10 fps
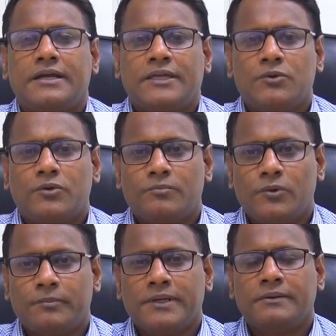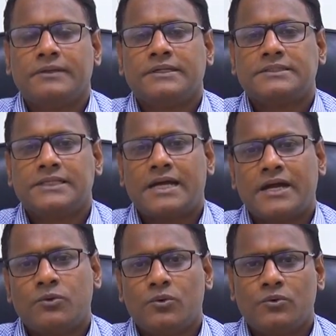কেউ বলবে যে
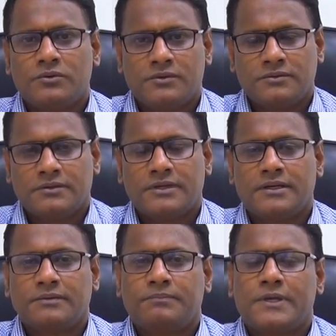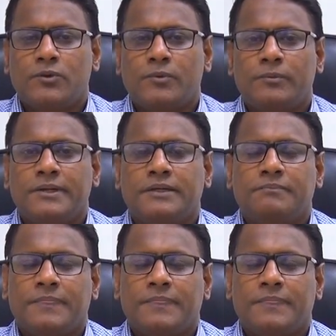গাঢ় কেউ বলবে